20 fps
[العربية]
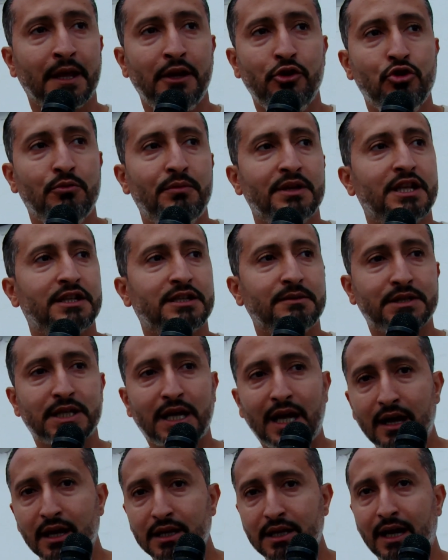اليوم ما تنجمش
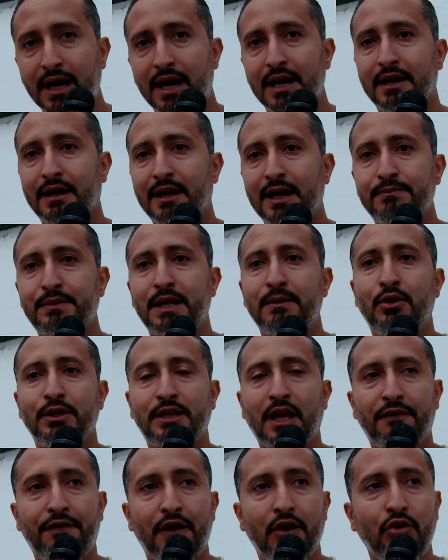تقارن رابطه
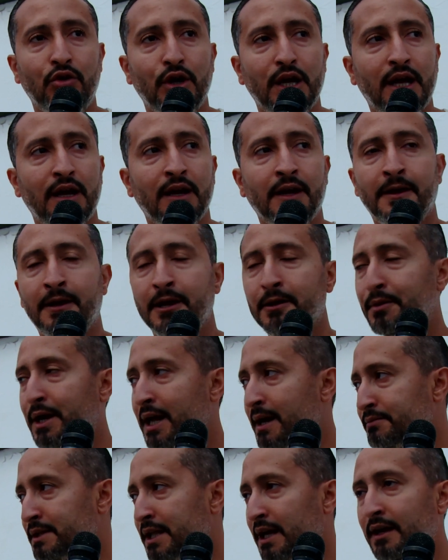محترفه اولى
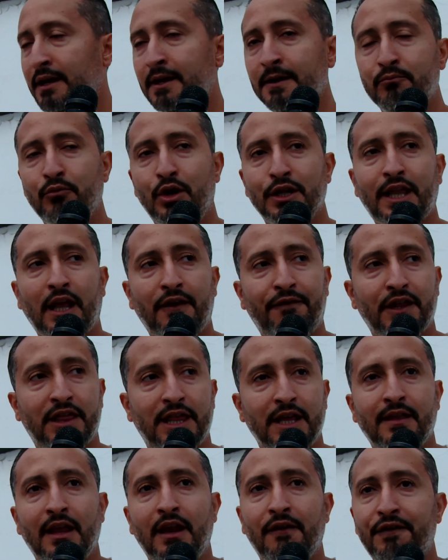برابطه محترفه
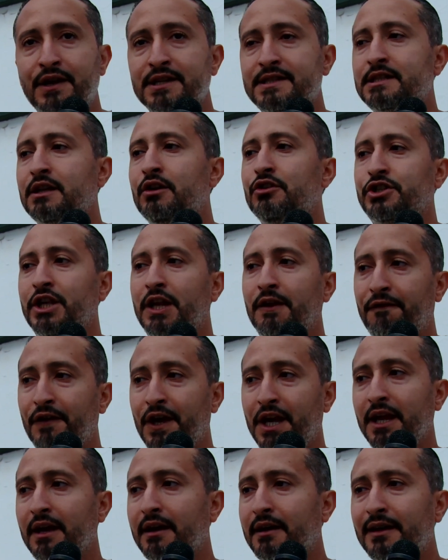ثانيه اللي فيها 26
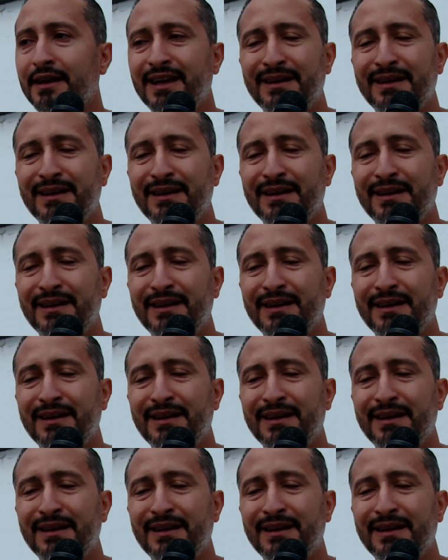فريق